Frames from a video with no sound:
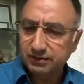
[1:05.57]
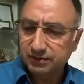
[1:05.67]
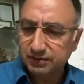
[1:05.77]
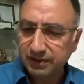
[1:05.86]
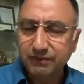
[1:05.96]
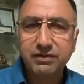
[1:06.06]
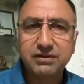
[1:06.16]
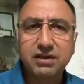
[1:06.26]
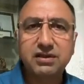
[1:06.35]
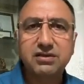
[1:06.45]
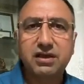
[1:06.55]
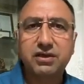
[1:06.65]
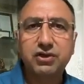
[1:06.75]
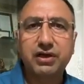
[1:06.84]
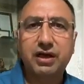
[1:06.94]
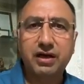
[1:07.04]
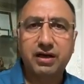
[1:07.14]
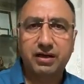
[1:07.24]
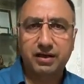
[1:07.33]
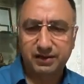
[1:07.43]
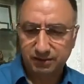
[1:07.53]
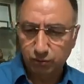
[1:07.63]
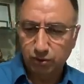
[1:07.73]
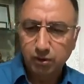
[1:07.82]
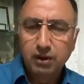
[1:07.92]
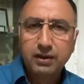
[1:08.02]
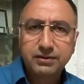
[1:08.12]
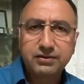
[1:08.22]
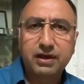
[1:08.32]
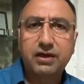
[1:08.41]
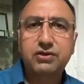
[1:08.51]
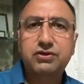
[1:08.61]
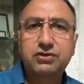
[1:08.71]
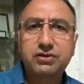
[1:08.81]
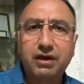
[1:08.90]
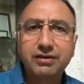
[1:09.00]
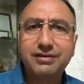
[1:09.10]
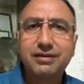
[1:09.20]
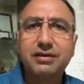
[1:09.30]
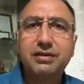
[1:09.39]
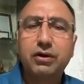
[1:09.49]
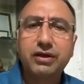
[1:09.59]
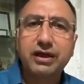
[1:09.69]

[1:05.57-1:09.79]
sizin evinizdeki sayaca gelene kadar aslında o sayaçtan e,